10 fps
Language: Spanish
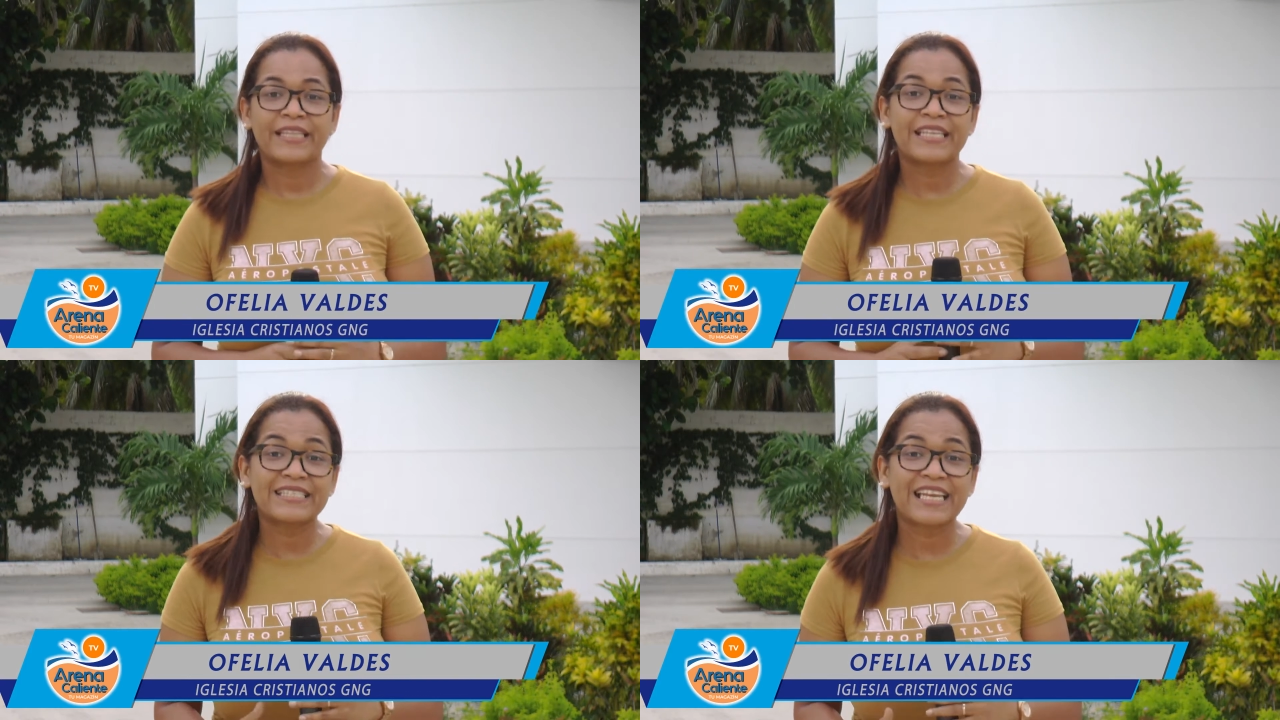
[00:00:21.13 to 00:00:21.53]

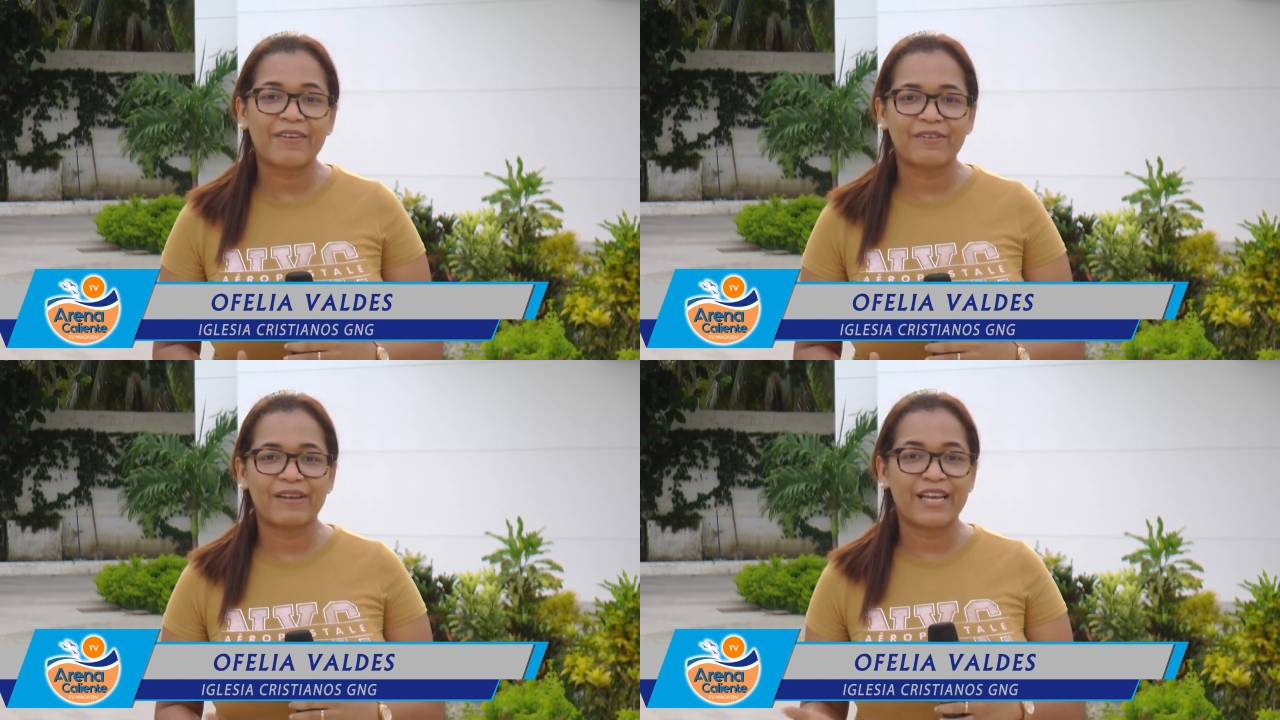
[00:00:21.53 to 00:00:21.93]
Dice
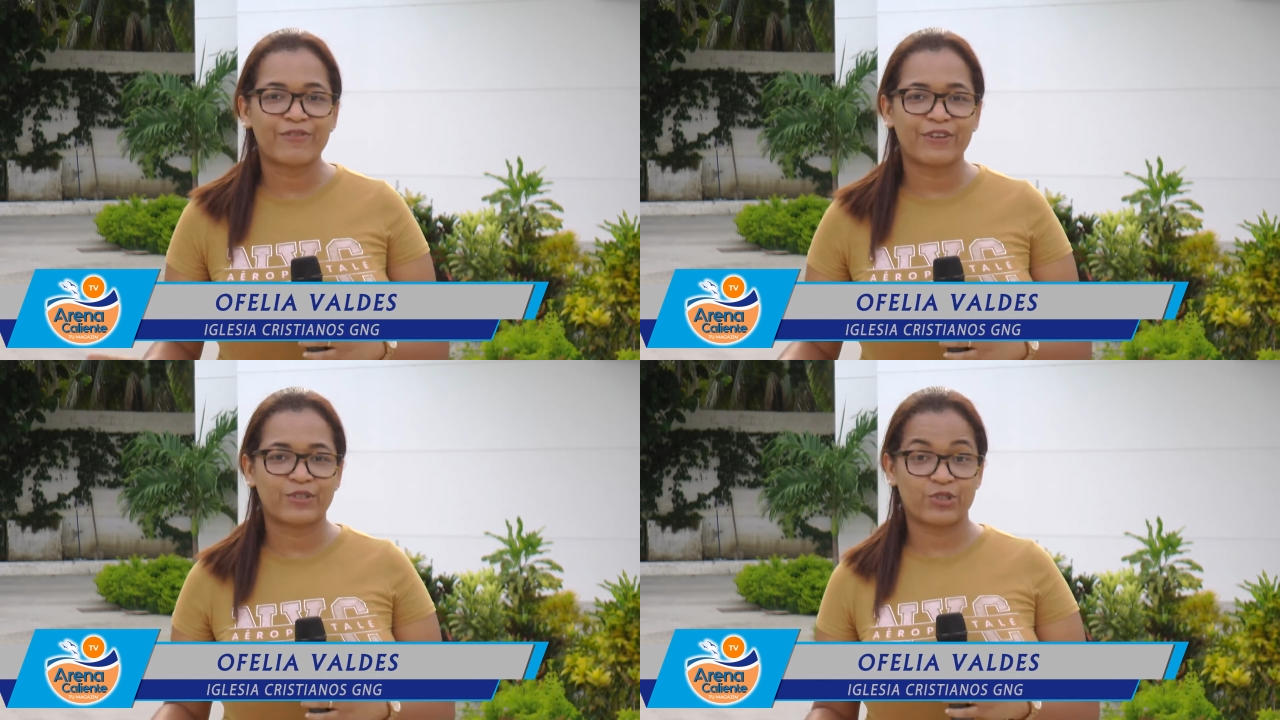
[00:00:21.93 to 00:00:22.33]
la Biblia en
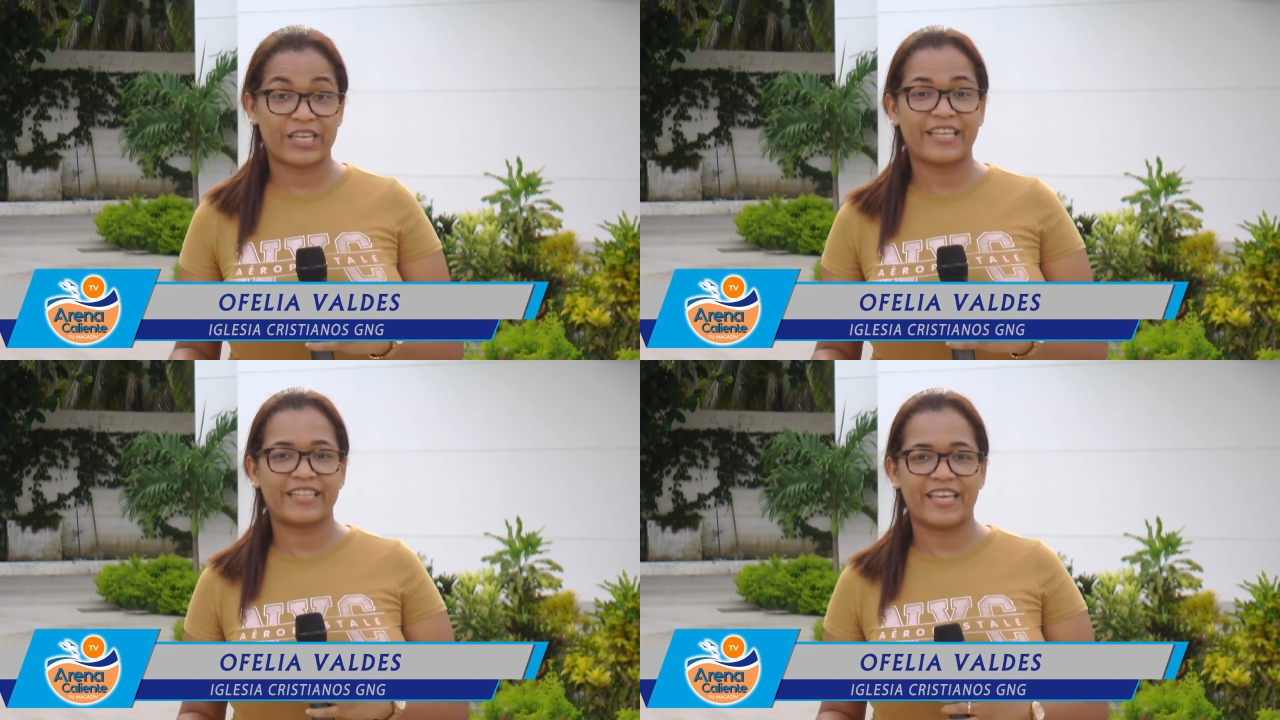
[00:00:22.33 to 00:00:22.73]
Efesios
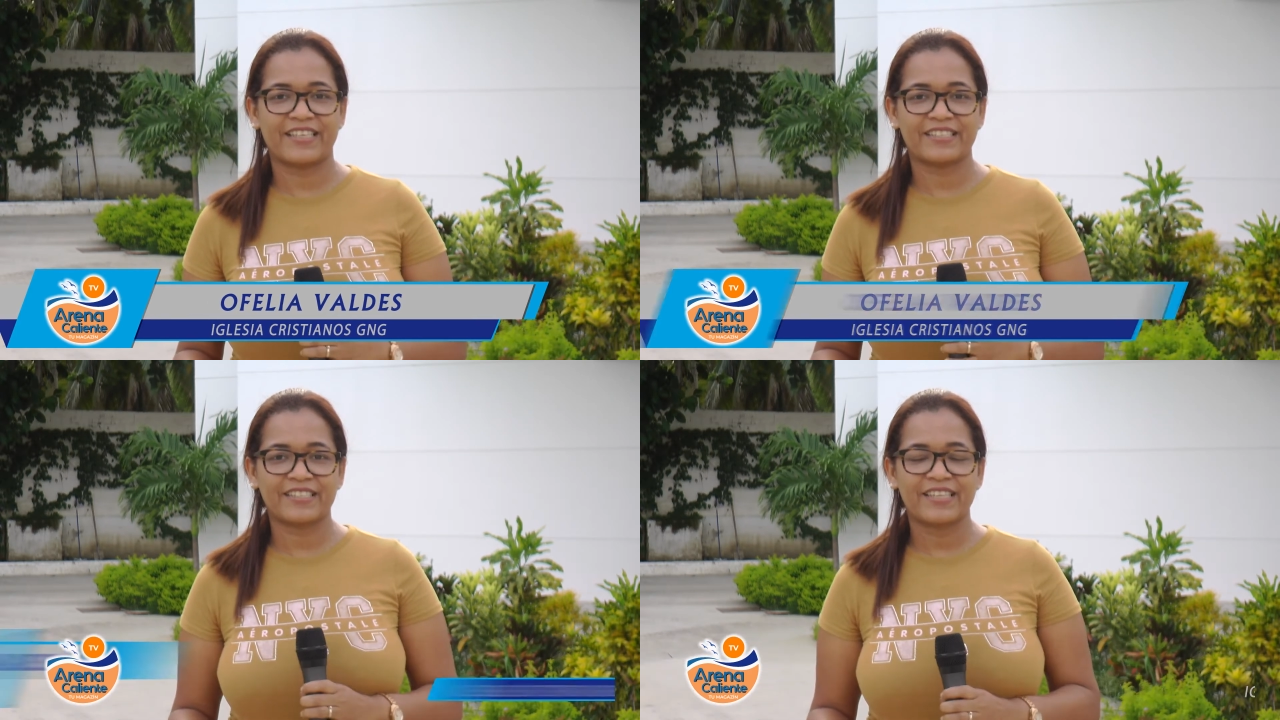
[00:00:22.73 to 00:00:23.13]

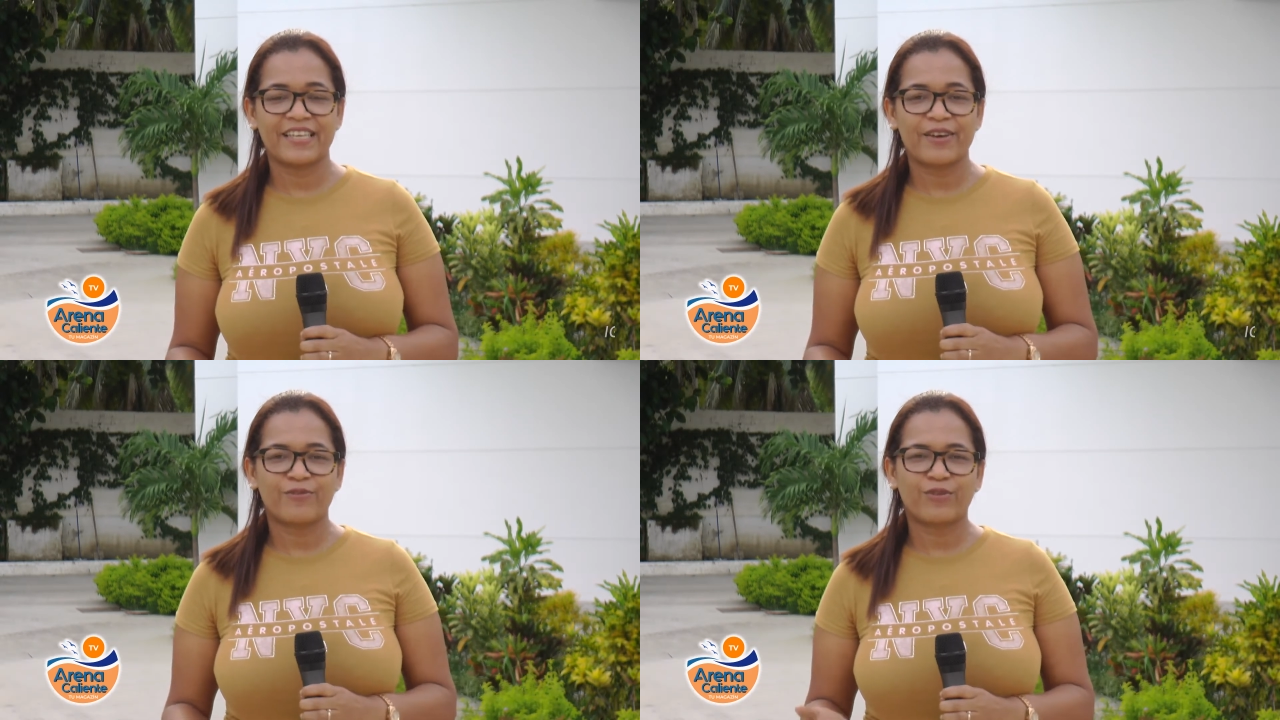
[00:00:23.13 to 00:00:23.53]
6:10,
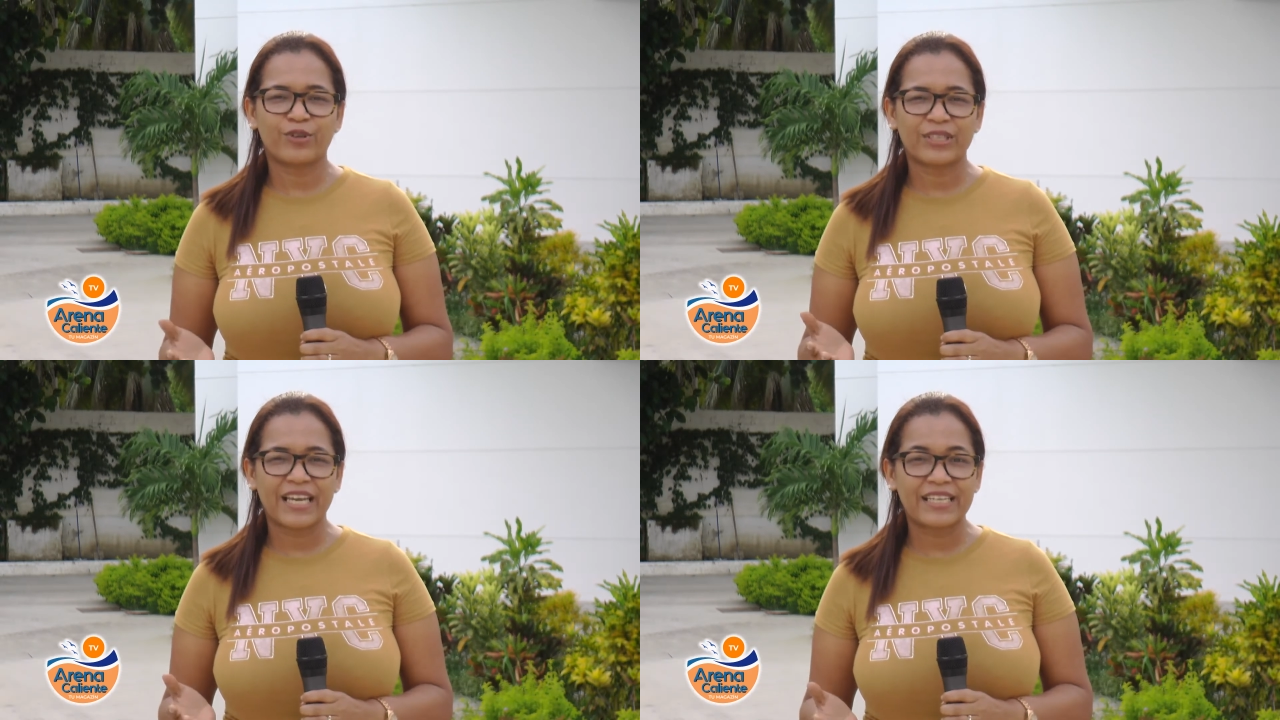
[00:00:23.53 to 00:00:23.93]

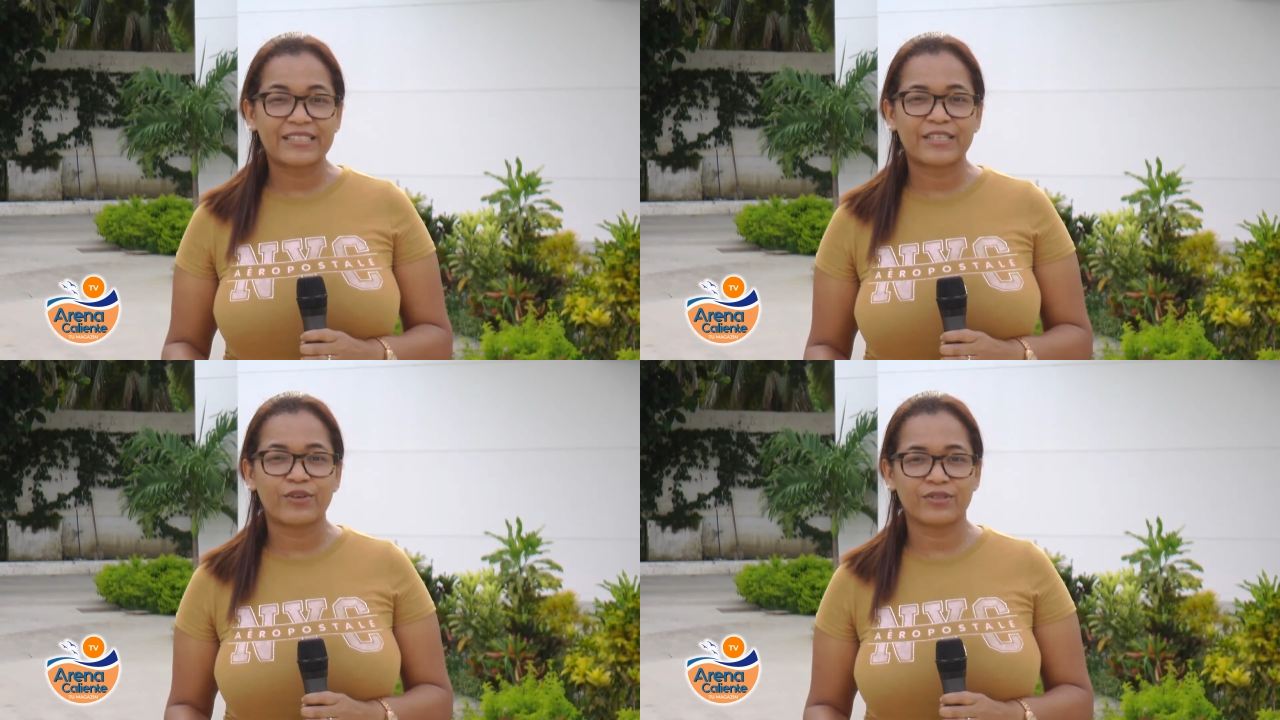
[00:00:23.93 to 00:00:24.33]

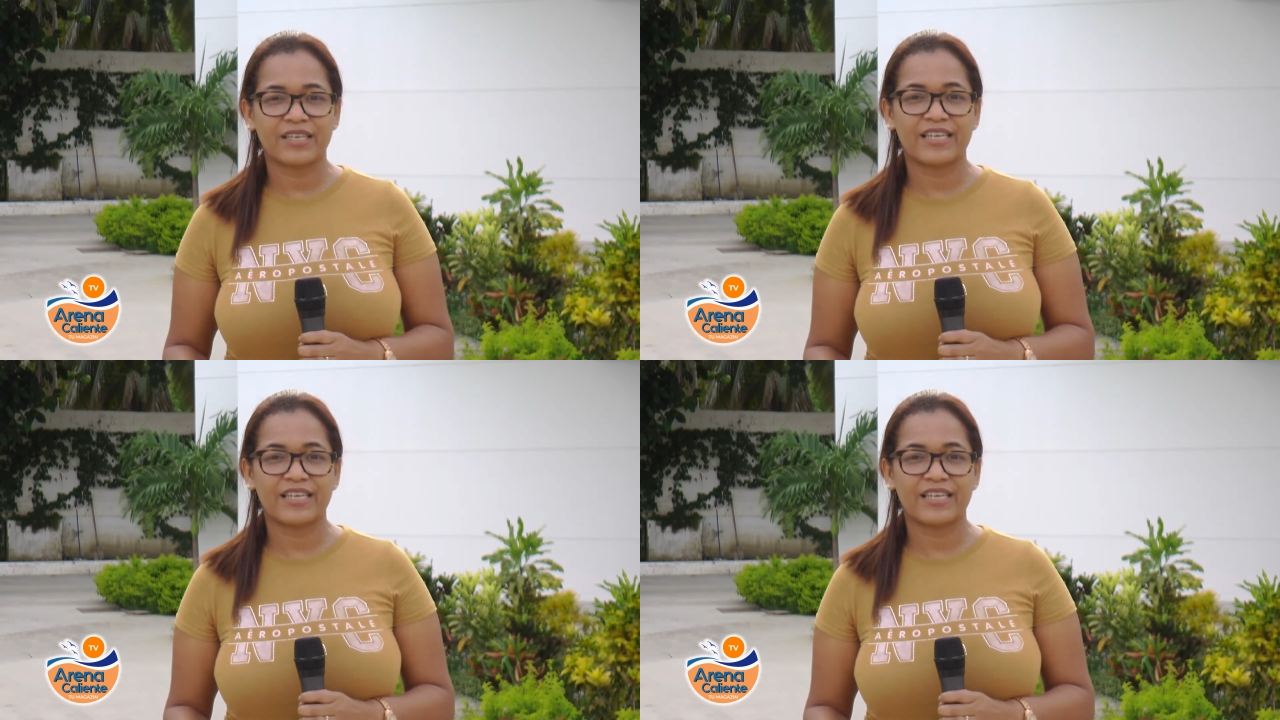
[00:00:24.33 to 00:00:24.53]
fortaleceos